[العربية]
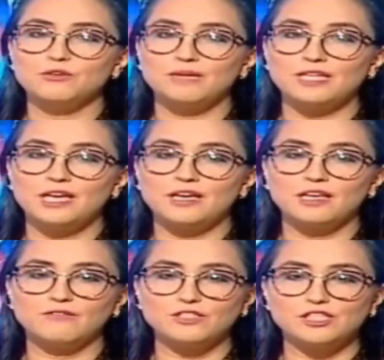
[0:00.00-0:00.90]
معناها
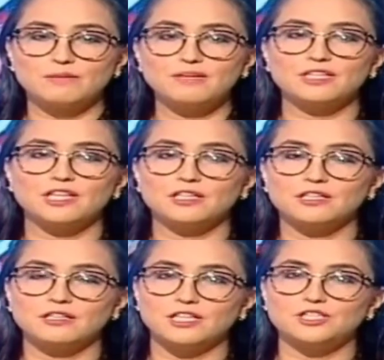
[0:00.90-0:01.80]
كيفاش العباد
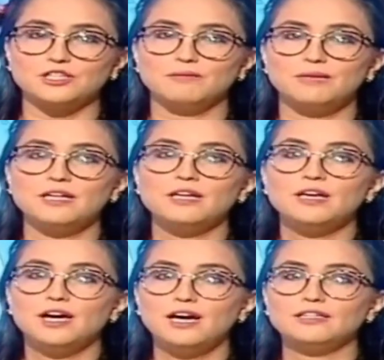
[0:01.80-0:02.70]
كانت تعيش قبل
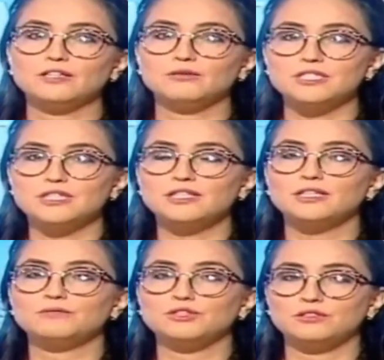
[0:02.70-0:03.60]
احنا
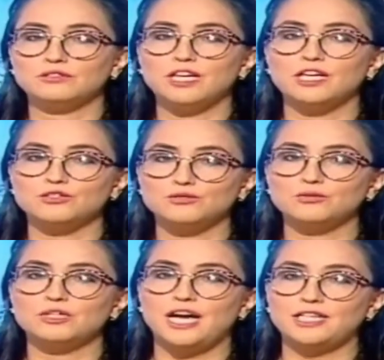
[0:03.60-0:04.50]
توصلنا باش
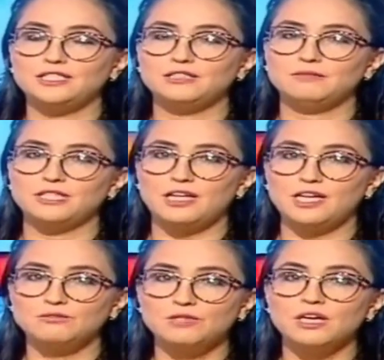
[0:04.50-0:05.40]
نخرجوا العديد من
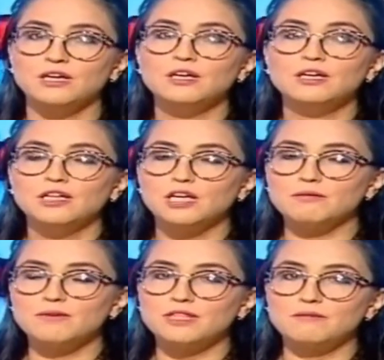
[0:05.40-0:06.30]
الادويه
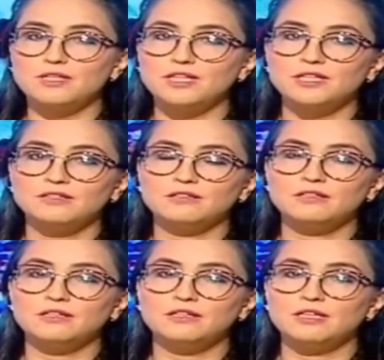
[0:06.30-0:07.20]
كما مثلا
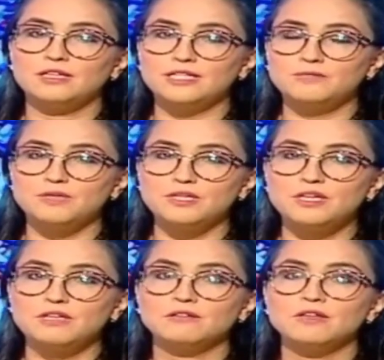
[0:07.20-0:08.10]

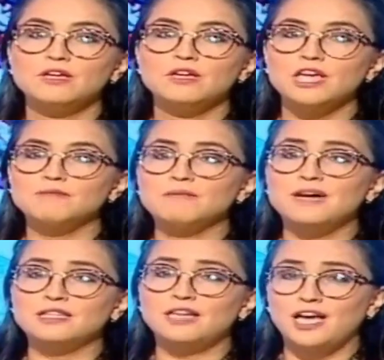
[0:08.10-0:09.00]
الاسبرين كما
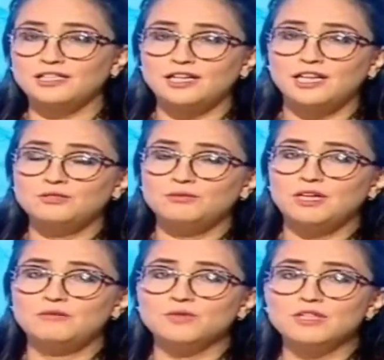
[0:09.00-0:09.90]
بعض حتى الادويه
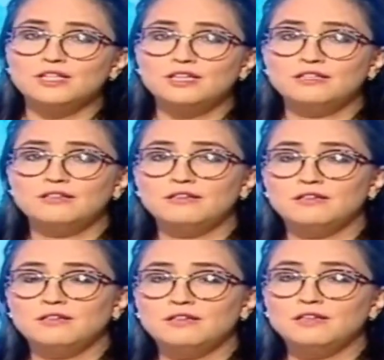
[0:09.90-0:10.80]
المضاده
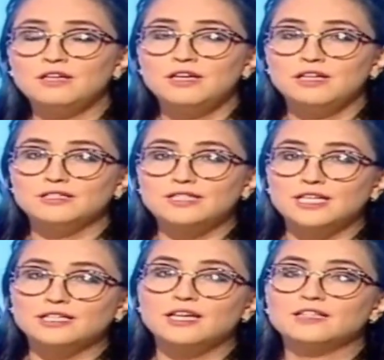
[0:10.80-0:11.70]

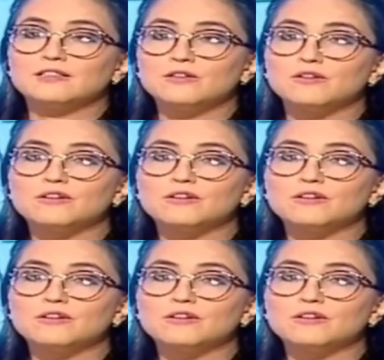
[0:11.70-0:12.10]
للسرطان دونك